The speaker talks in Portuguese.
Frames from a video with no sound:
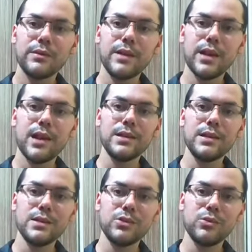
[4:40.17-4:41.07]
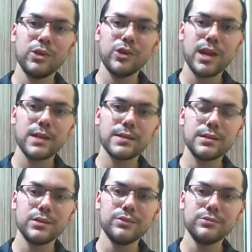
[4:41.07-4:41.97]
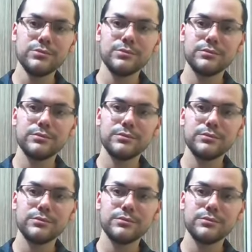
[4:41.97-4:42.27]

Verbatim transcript: Decadência de uma geração,